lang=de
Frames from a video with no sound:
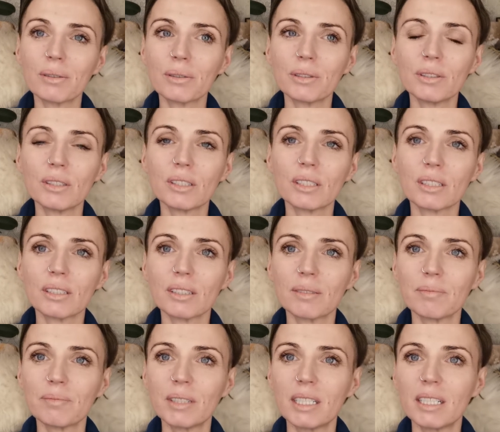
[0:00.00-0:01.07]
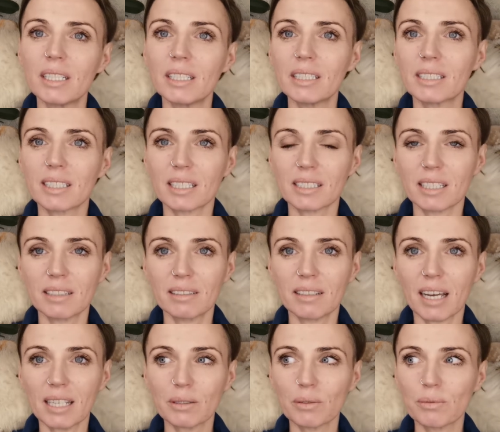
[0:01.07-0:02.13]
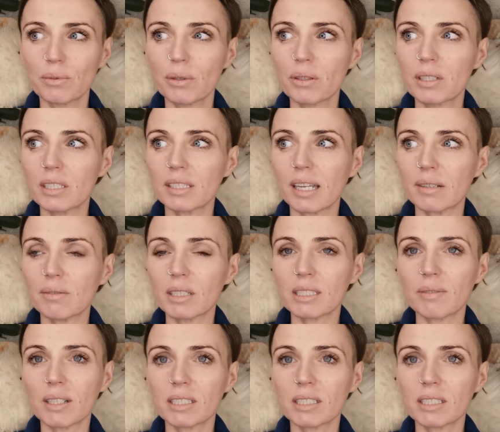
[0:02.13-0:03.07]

Und ähm, ist das denn also wirklich etwas,